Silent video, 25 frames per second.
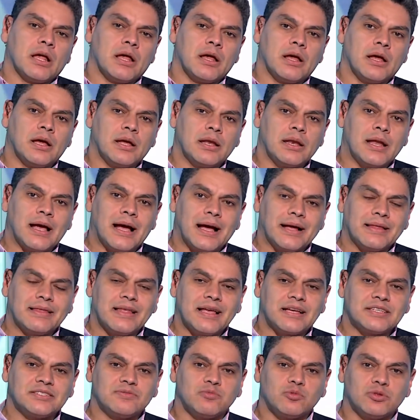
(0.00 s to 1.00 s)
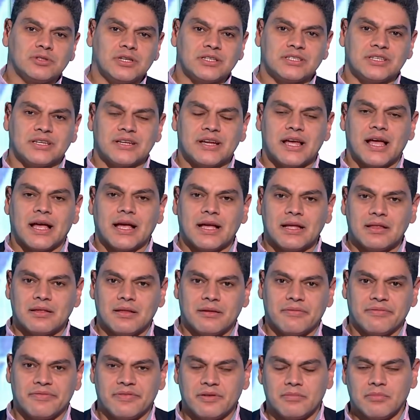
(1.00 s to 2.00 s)
آه، الاحداث متسارعه
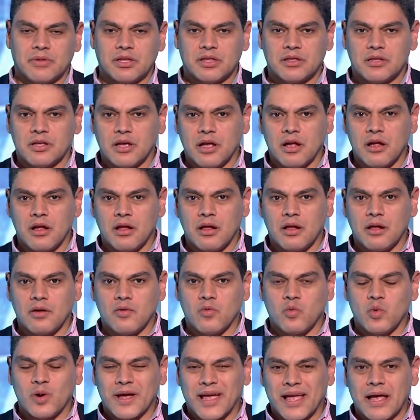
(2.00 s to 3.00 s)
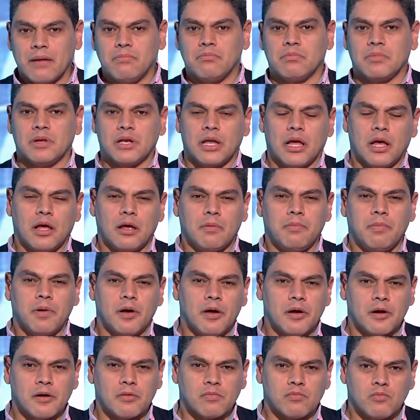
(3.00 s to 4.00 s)
جدا في المنطقه وكم
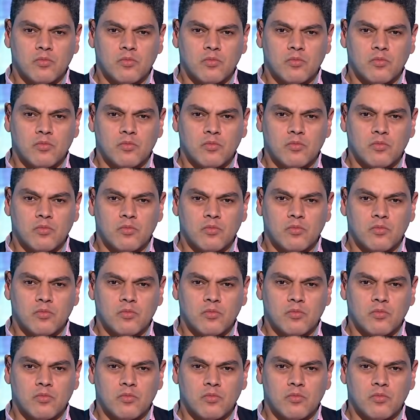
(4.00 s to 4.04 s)
الاخبار